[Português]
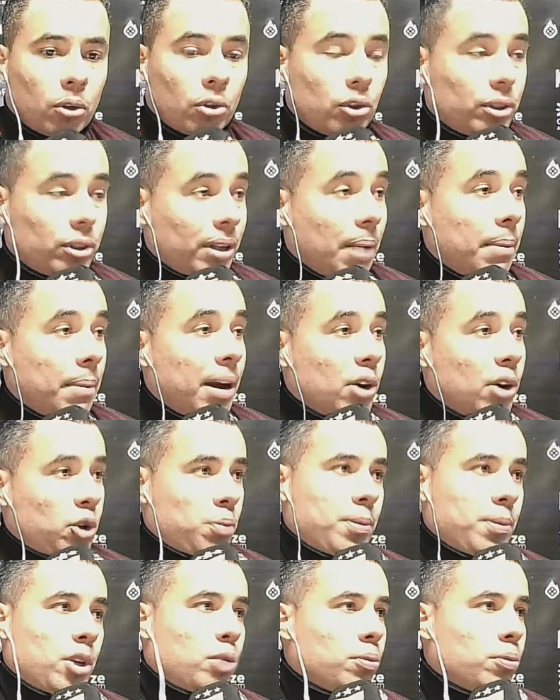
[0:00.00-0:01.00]
todos trabalham os
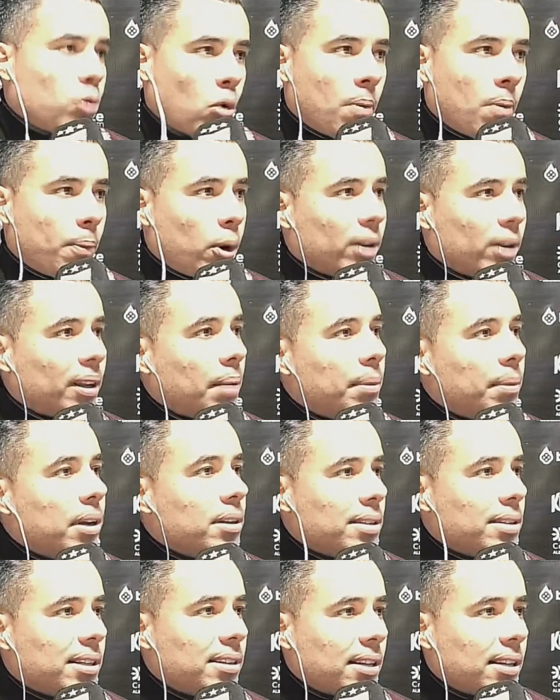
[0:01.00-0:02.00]
mesmos
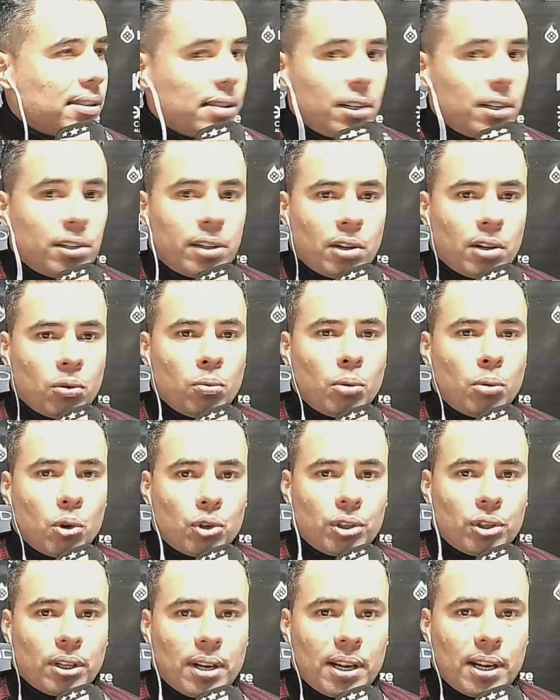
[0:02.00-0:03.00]
comportamentos, vocês assistem os
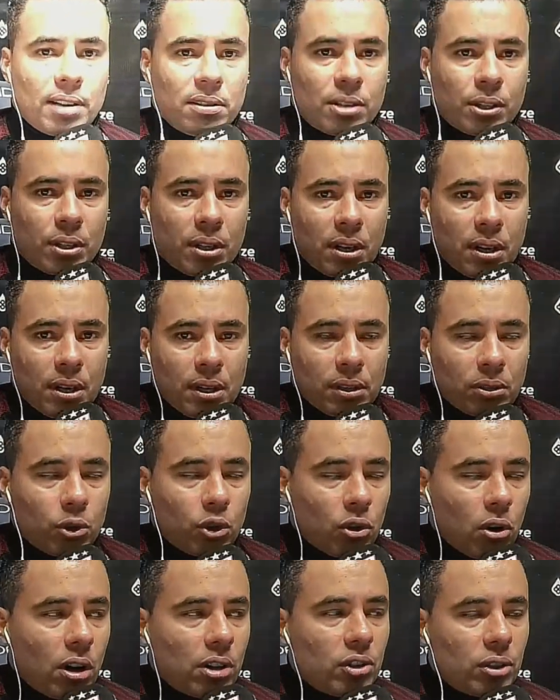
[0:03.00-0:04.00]
meus treinos,
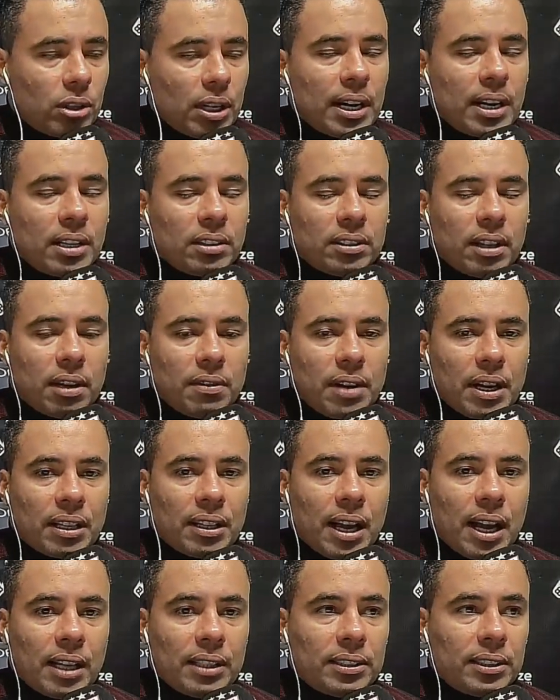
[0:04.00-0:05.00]
os nossos treinos, na
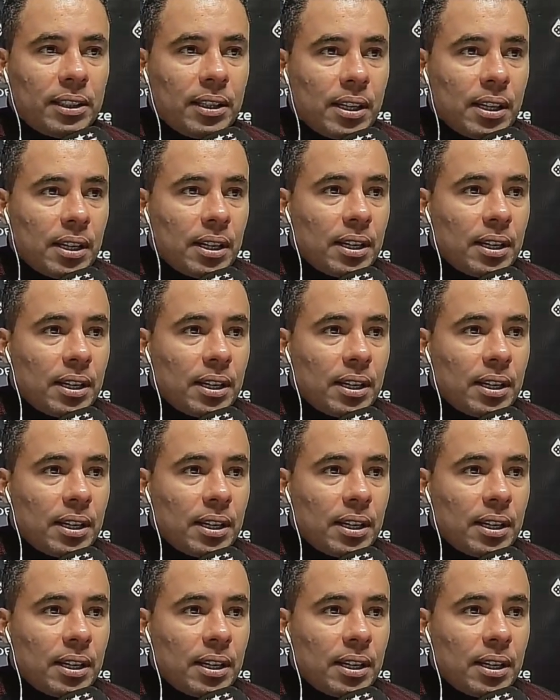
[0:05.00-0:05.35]
verdade,